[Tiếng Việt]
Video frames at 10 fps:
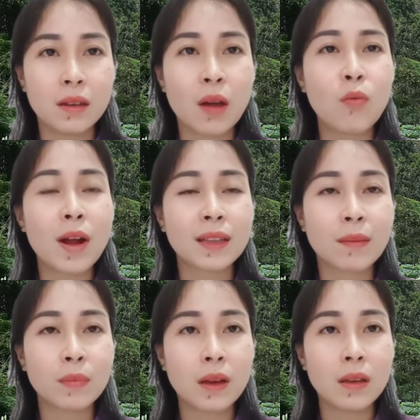không quan
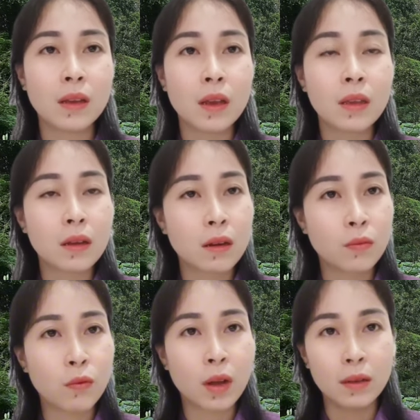tâm tới cái người
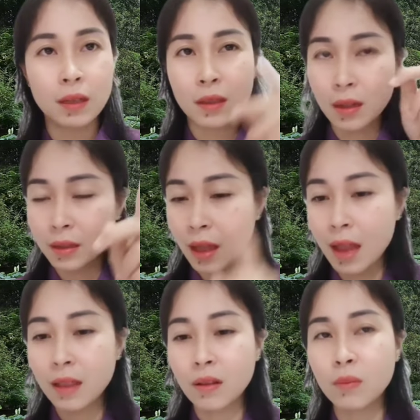phụ nữ người ta tinh
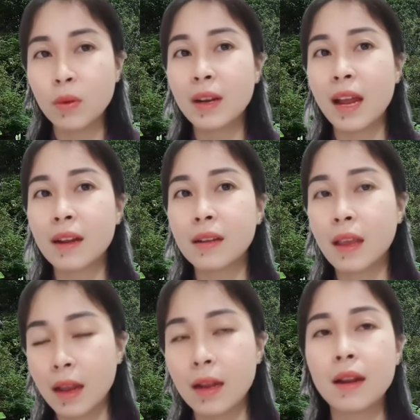tế nó bữa nay nó
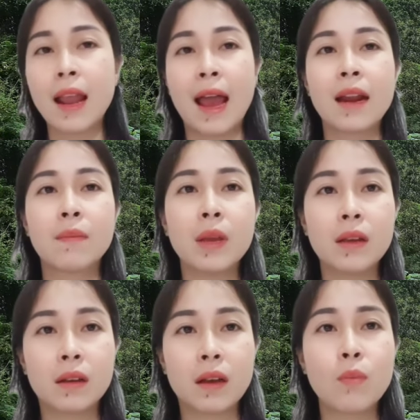gì nó lạ đã biết
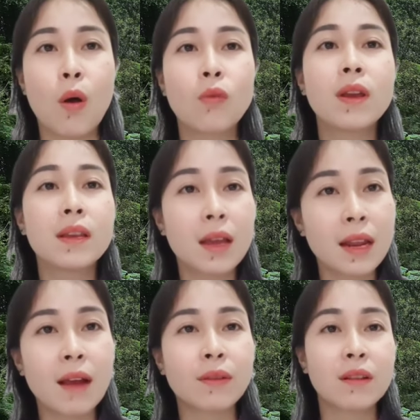rồi cái bộ đi như thế
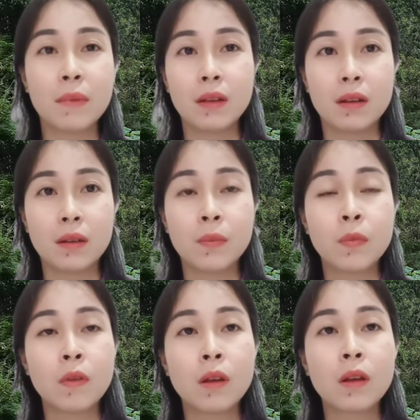nào ta đã biết rồi
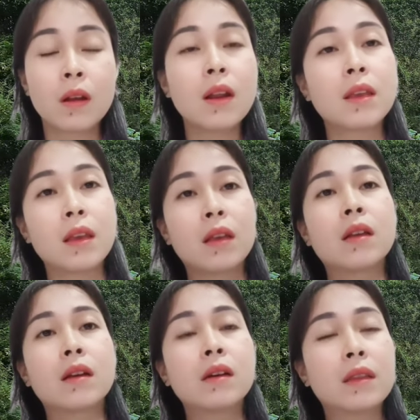đó là gì
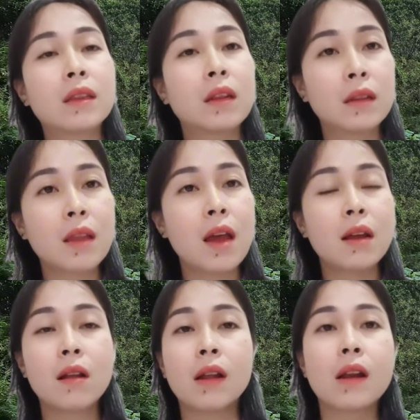người ta tinh tế
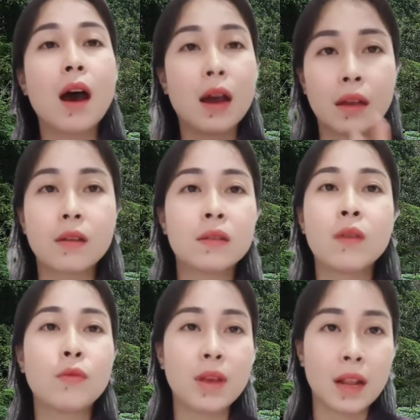cái đó là đời thôi
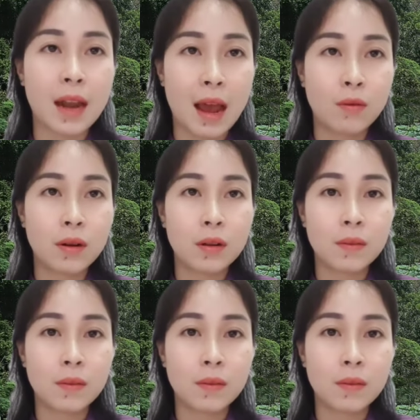chứ không có gì là đạo đó